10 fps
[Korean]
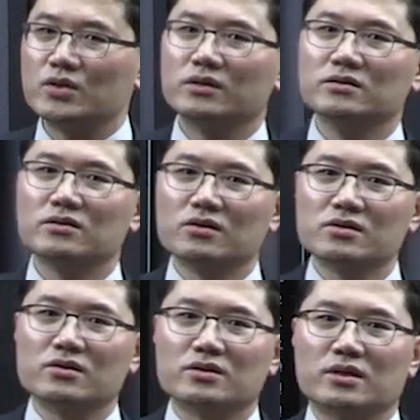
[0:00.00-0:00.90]
최근
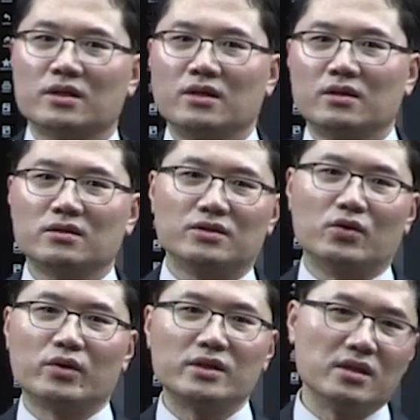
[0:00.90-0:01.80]
들어서 이제 그
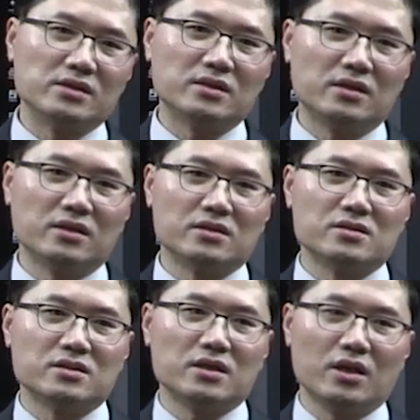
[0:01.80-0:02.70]
역외
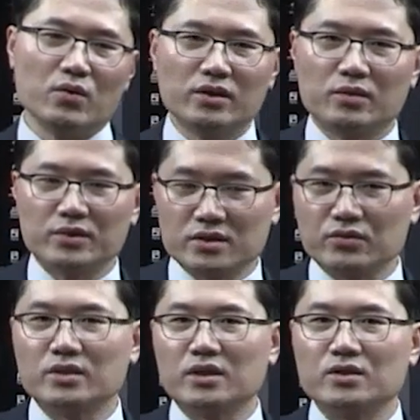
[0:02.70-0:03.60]
탈세라든지 해외 기업들이 이제
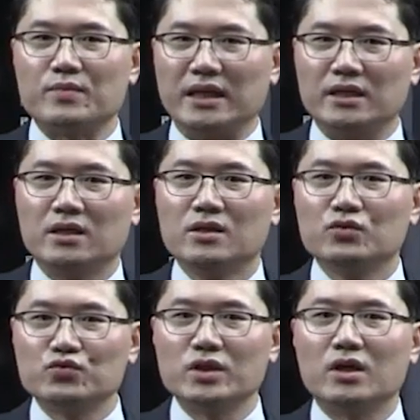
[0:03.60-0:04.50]
우리나라에서 많이
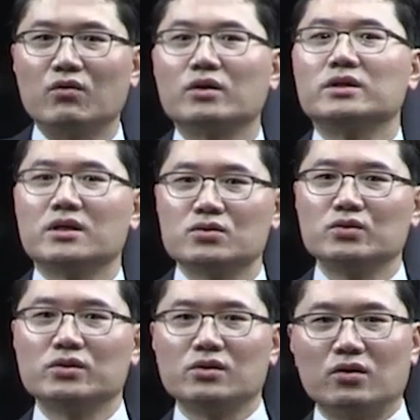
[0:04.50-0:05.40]
투자를 하고 그냥
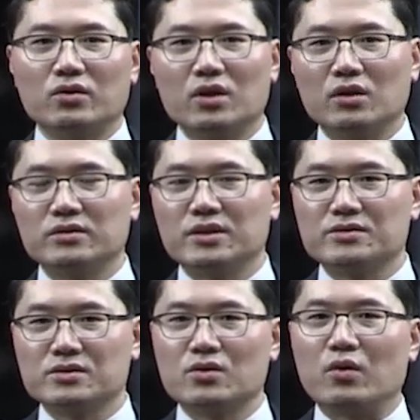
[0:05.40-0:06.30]
소득을 얻어가는 데
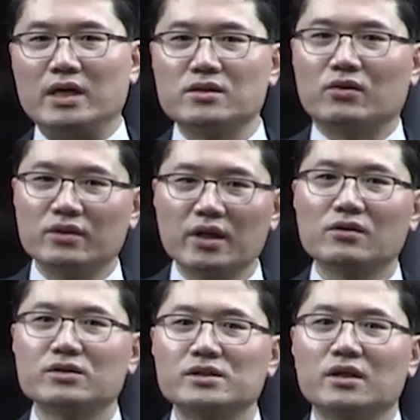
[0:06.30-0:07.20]
있어서 과세를 어떻게 할
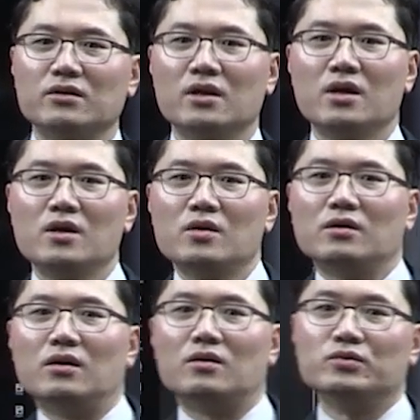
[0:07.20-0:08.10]
것이냐 이런
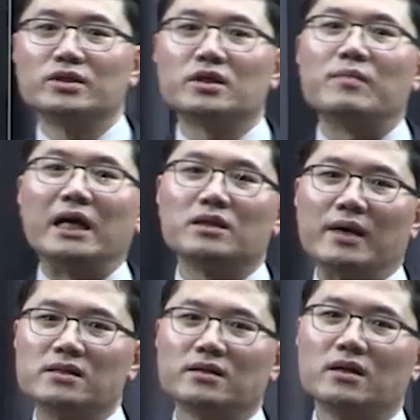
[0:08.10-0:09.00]
어 문제들이 많이
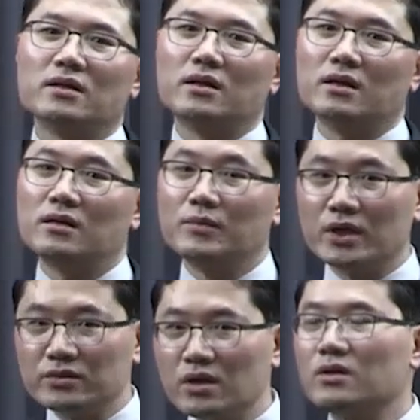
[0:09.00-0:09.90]

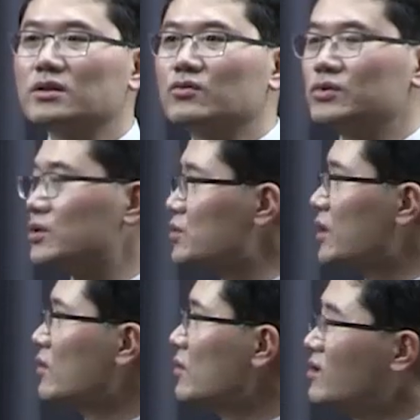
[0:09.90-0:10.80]
발생하면서 이제
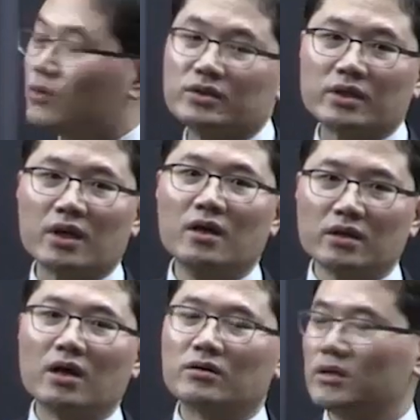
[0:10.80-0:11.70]
국제조세 영역이 굉장히
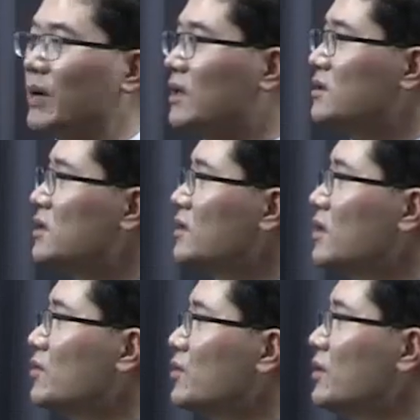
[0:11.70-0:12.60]
각광을 받기
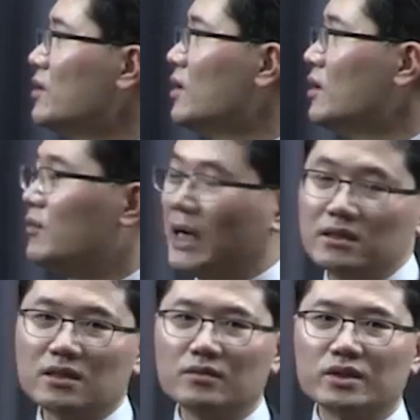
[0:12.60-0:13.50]
시작했고요.
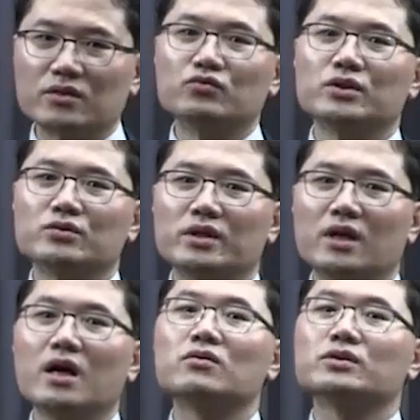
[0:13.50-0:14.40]
많은 사람들이 이제
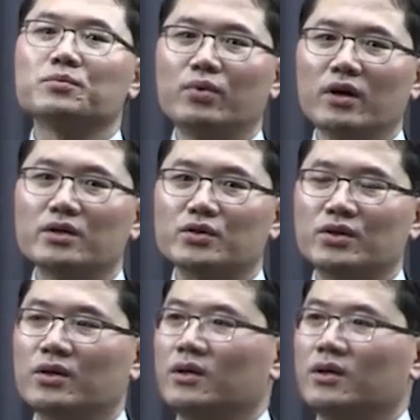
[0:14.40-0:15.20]
국제조세를 하고 싶어 하죠.